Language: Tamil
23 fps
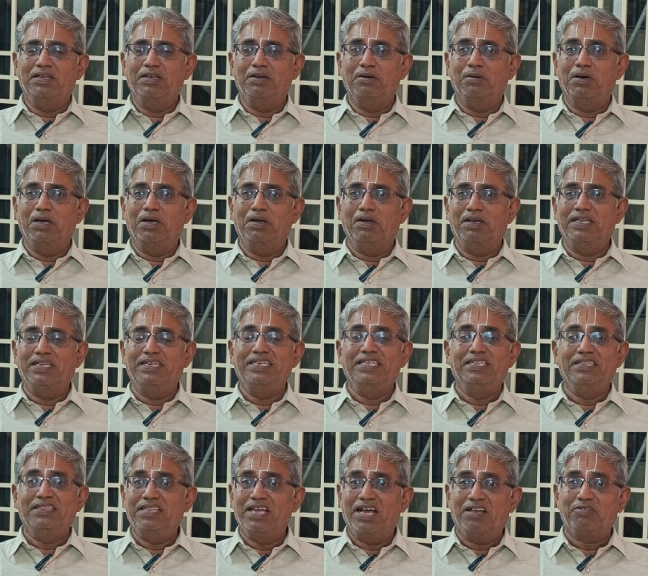ஐயோ
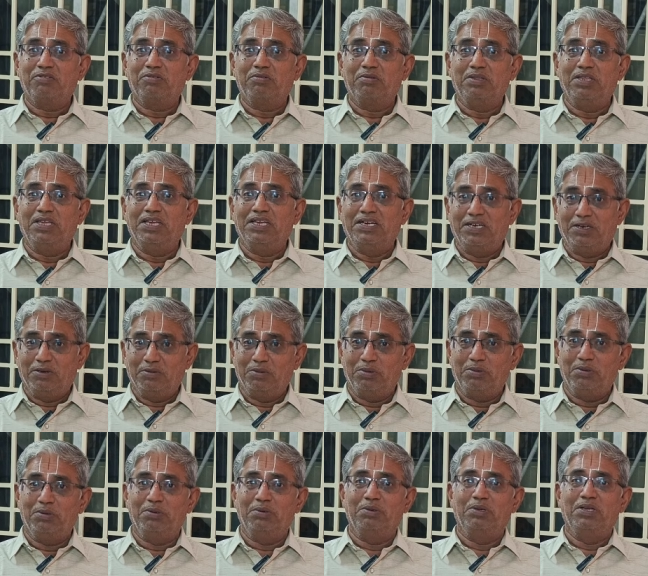நிந்தா ஸ்துதின்னுட்டு
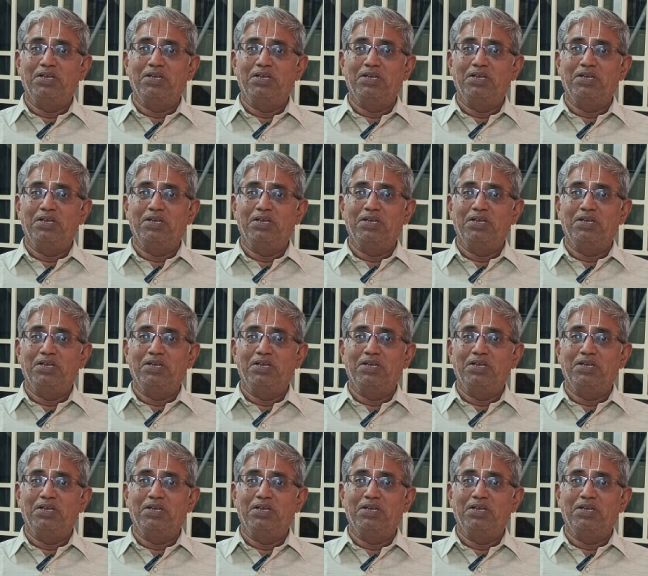ஒரு